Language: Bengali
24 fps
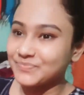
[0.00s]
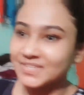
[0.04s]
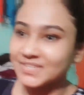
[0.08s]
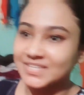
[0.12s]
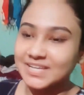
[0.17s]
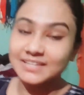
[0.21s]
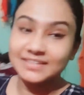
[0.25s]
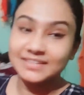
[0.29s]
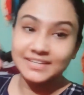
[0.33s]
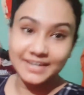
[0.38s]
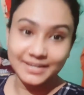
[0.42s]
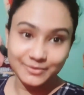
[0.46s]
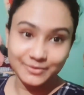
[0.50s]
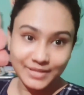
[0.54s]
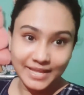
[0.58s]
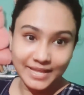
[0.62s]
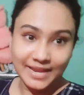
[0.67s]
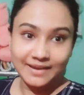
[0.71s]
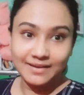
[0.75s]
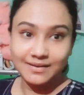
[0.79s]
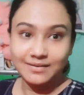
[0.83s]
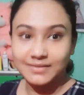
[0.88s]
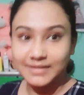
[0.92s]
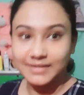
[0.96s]
যাতে
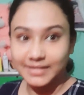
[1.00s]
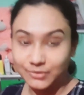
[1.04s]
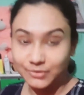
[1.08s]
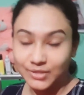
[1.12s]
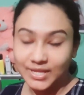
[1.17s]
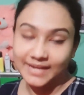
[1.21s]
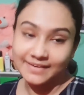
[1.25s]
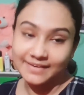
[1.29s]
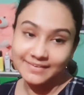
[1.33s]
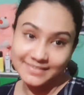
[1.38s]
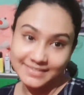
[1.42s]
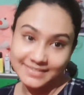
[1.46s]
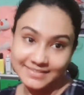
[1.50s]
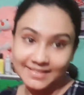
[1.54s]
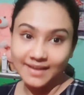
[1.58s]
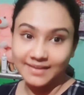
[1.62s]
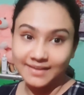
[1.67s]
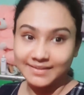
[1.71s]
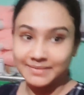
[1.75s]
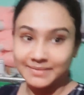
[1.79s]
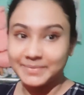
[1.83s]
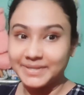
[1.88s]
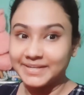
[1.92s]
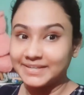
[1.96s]
রেগুলার রেগুলারিটি
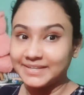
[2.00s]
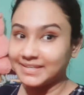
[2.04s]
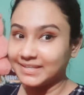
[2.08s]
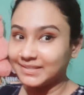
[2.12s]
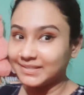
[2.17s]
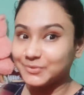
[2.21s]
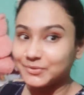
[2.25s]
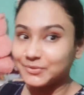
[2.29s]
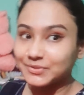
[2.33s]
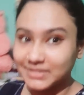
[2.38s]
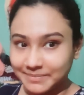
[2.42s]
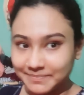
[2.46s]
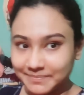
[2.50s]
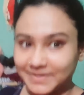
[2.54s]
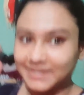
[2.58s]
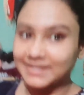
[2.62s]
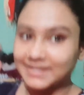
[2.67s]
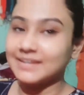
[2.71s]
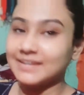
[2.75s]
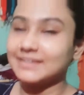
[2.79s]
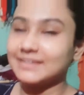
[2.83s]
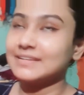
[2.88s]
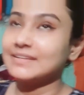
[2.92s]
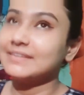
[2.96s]
থাকে মেনটেন করতে পারি
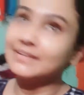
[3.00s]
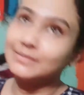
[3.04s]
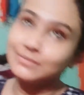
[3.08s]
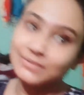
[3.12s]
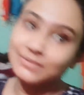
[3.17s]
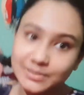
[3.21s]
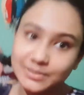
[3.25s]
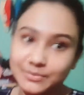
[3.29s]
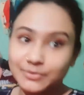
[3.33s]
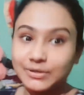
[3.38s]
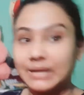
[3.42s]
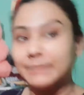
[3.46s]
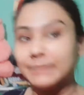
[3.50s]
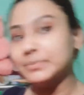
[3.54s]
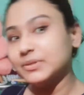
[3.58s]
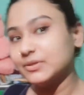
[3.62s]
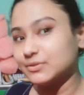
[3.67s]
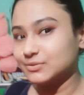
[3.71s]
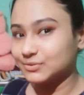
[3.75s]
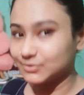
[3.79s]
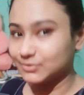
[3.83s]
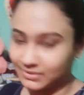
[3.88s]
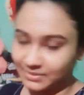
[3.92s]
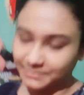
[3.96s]
আর কি রেগুলার
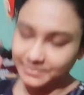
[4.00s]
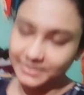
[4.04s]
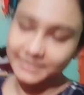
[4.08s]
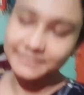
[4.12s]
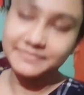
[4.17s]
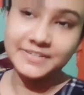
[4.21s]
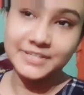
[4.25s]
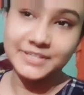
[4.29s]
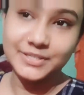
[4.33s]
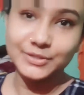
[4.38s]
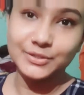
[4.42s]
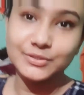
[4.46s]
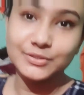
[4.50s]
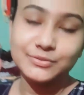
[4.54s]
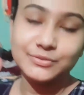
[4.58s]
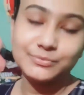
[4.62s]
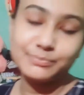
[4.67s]
আপলোড করতে পারি ভিডিও